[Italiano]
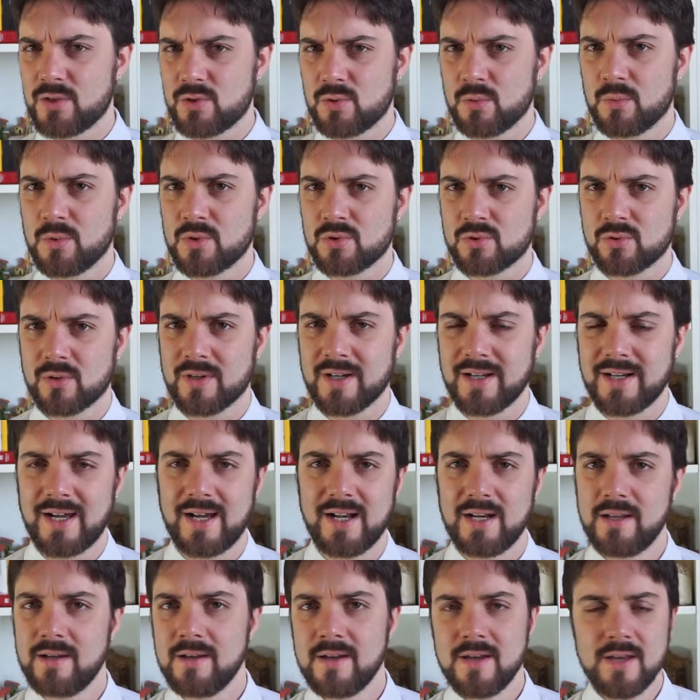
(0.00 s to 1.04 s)
su questo
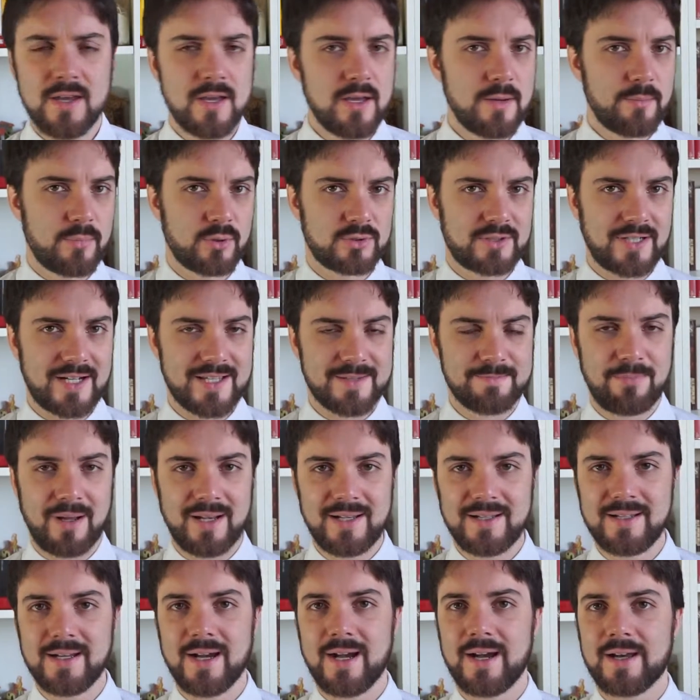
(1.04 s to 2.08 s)
canale, potrei
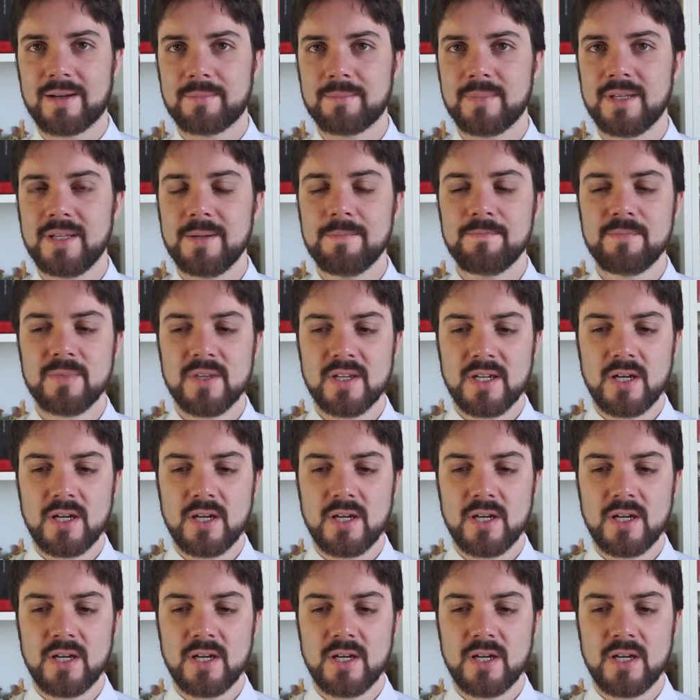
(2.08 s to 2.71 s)
sbagliarmi,